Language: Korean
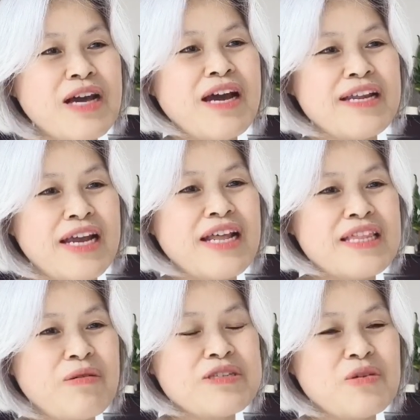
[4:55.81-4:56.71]
닦아내 안
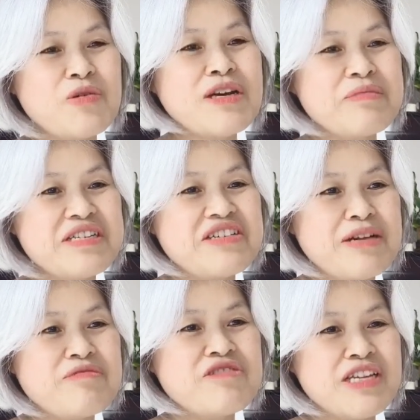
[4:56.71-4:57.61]
한다고 지금 꼬장 부리는
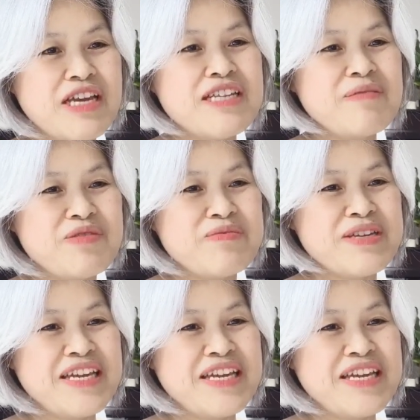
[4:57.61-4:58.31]
거야 문재인 개잡놈이.